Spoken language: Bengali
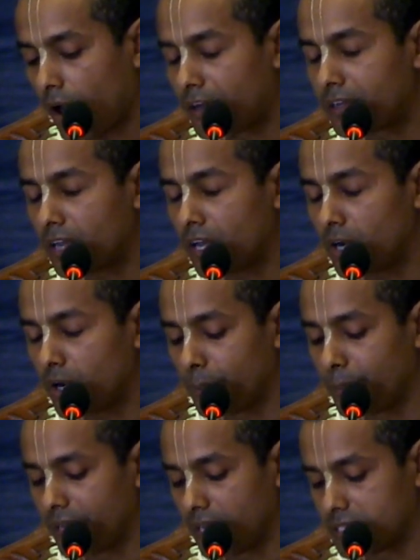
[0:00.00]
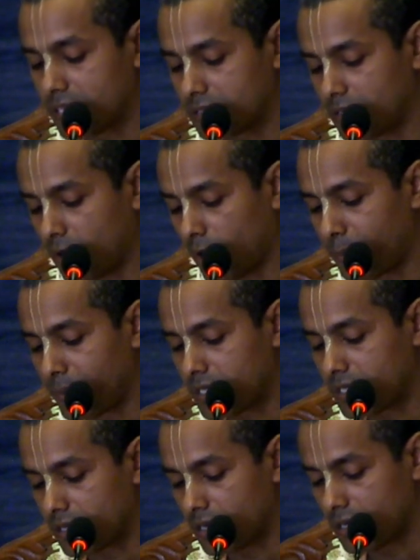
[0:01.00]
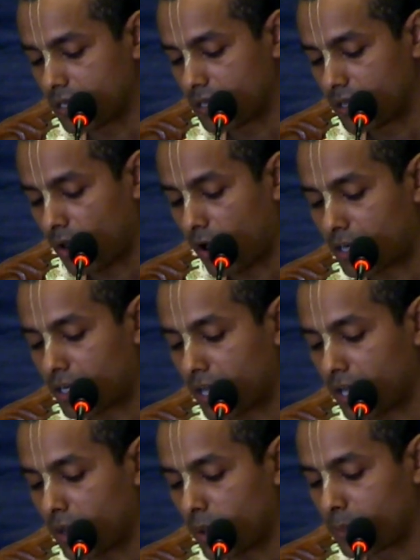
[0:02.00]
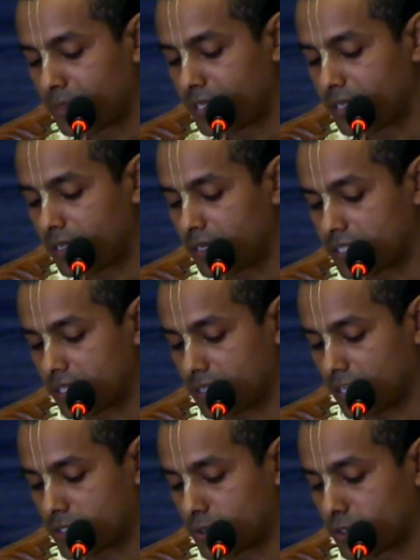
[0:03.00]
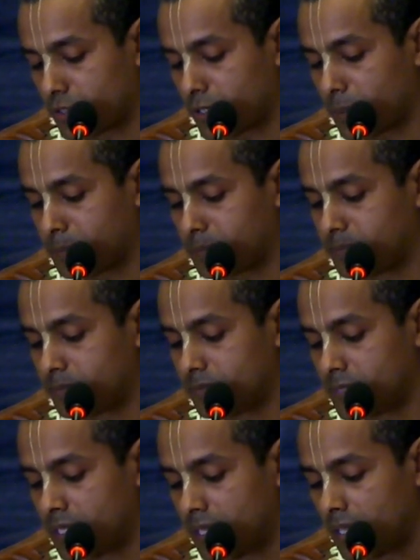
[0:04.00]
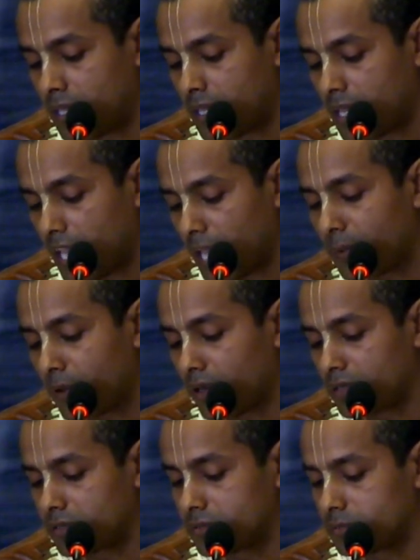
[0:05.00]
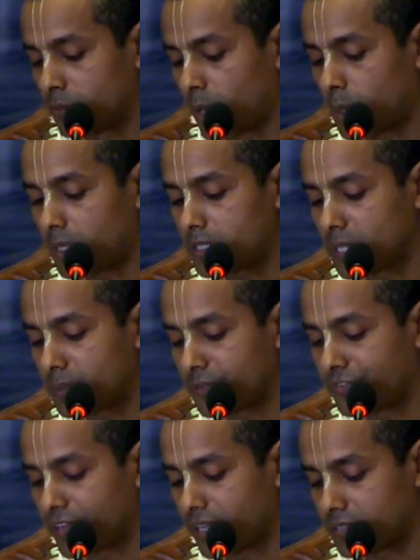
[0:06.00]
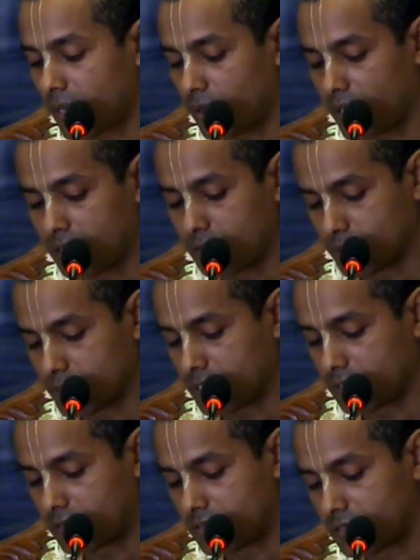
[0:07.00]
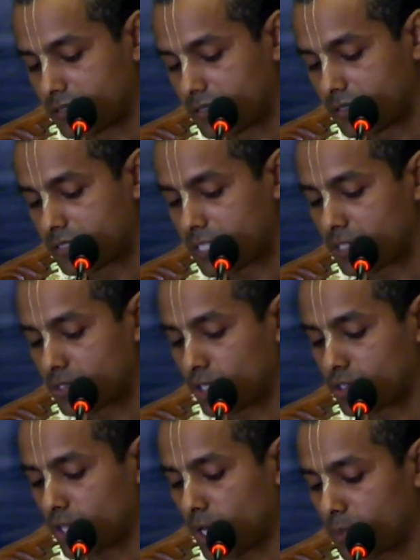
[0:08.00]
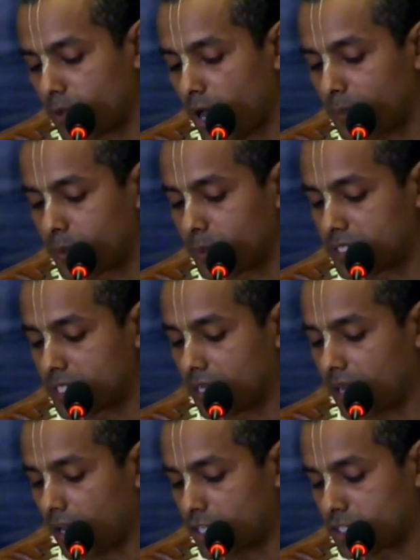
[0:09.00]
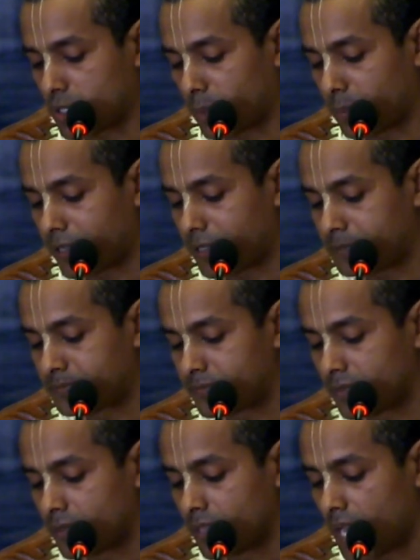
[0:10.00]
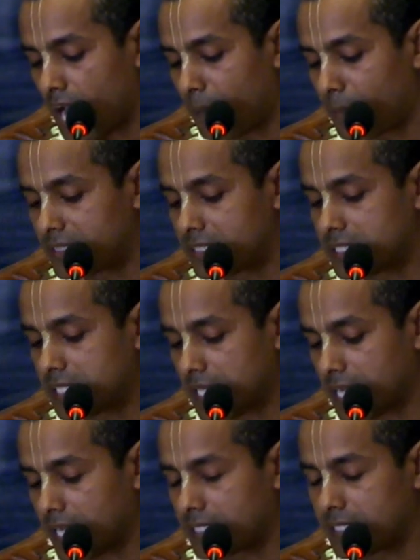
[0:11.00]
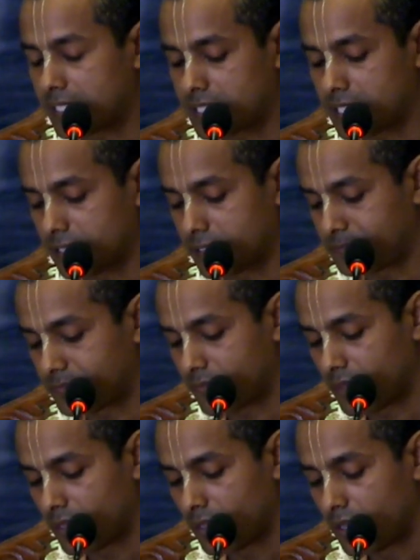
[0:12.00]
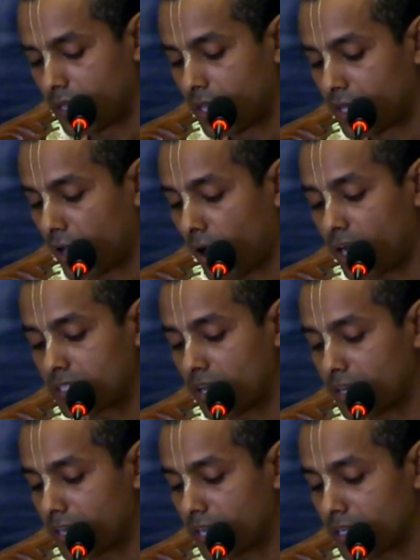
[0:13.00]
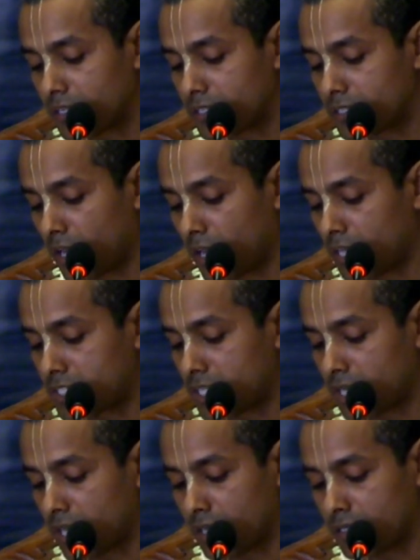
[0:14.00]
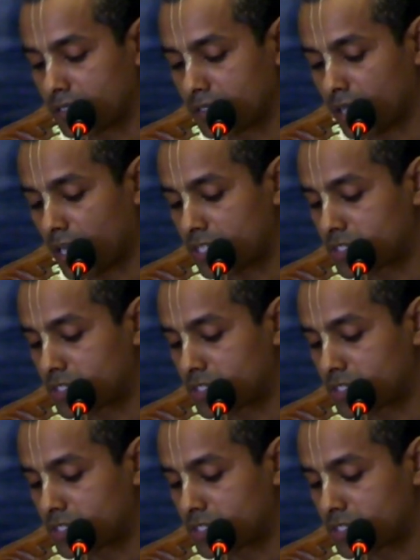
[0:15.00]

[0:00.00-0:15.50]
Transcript: অন্ন অভিলিষদ অভি অন্ন অভিলিষতা শূন্যম এবং ভগবদ্দমে ফিরে যাওয়া উচিত শ্রী চৈতন্য মহাপুর শিক্ষা অষ্টকমে আমাদের শিক্ষা দিয়েছেন ন ধনং ন জনং না